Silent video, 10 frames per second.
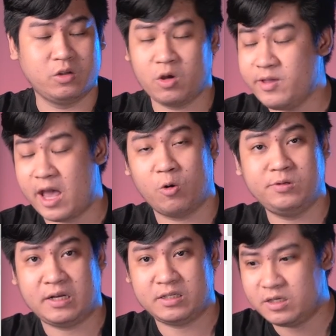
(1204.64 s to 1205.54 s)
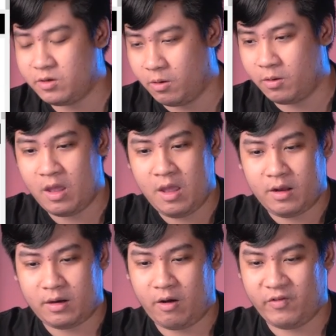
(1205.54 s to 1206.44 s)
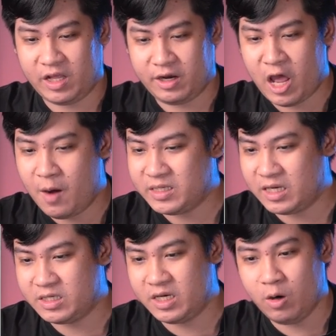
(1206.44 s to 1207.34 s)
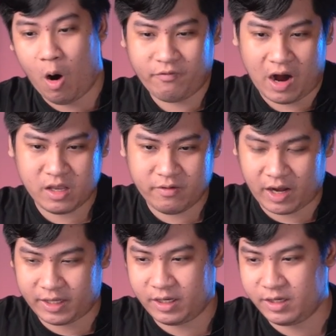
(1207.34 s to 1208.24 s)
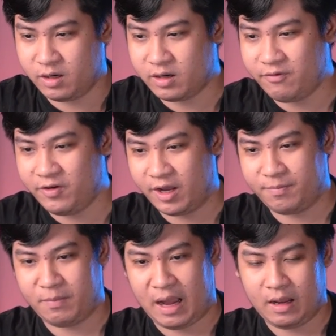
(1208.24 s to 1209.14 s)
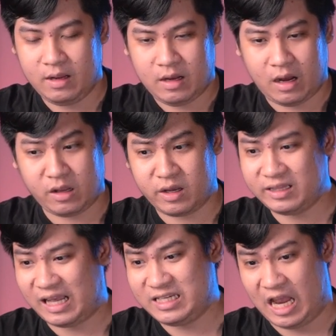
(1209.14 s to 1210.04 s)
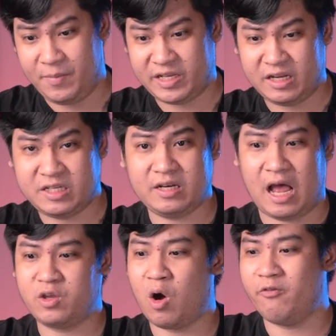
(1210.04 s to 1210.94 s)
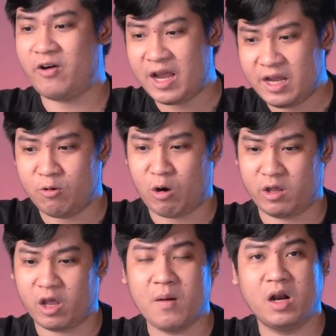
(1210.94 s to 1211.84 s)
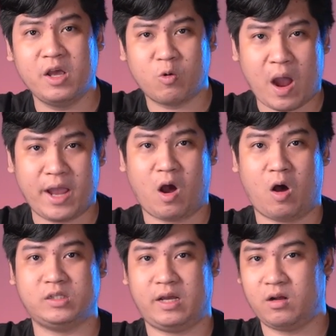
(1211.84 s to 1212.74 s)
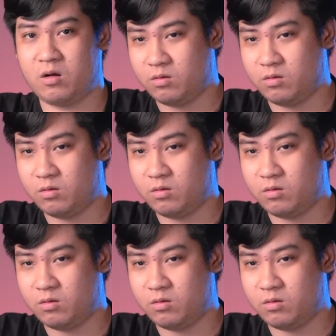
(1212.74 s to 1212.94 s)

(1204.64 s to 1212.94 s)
từ chối giải cứu Genesis rồi đó vậy thì nếu mà Genesis đổ vỡ như vậy thì những cái việc mà uh, những cái tài sản mà Genesis đã cho vay hoặc những cái bên liên quan họ sẽ